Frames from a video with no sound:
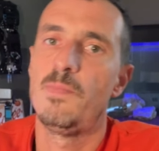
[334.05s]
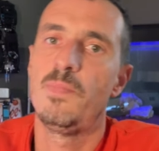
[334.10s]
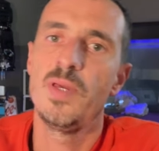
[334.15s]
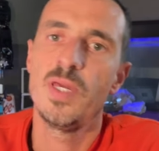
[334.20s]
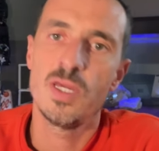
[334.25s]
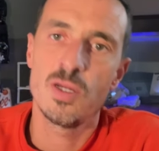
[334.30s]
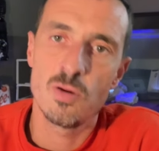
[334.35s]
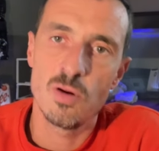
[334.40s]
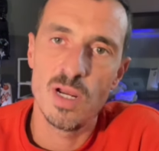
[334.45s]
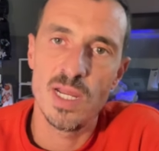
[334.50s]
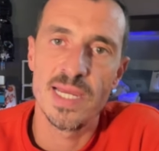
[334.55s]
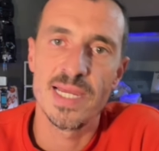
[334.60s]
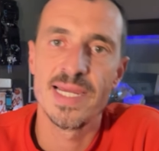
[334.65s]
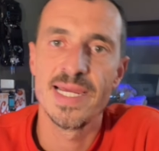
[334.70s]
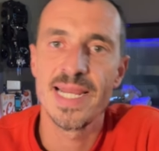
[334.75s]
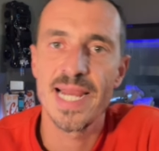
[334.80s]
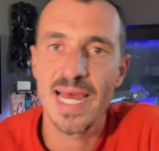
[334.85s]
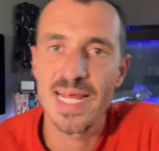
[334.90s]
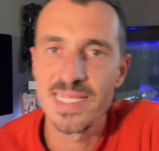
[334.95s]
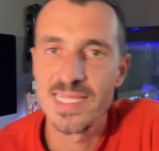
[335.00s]
piccola e
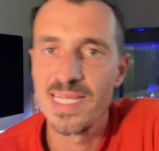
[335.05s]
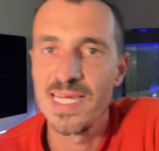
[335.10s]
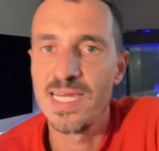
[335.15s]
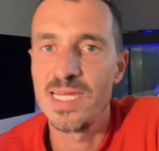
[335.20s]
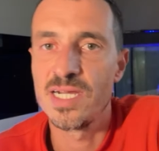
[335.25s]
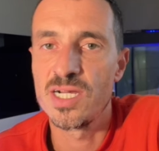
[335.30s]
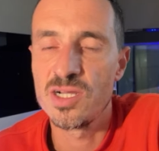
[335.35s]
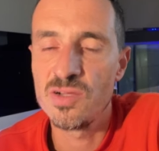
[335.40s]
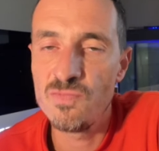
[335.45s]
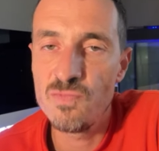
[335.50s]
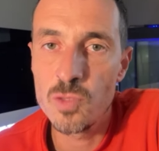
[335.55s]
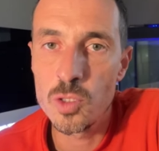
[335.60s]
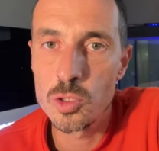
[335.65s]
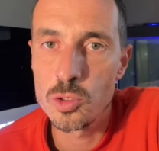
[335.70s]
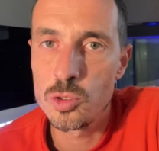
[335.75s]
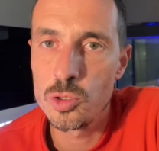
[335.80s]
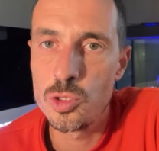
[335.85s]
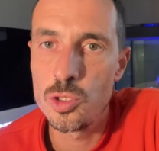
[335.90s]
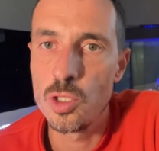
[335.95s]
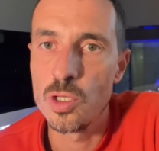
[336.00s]
grande
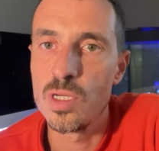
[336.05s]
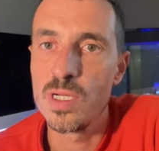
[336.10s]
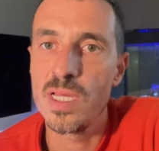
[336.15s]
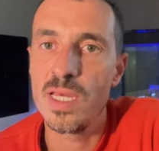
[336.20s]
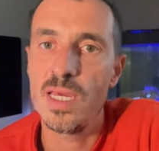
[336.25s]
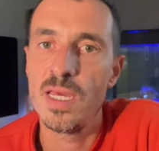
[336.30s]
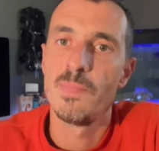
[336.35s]
rivoluzione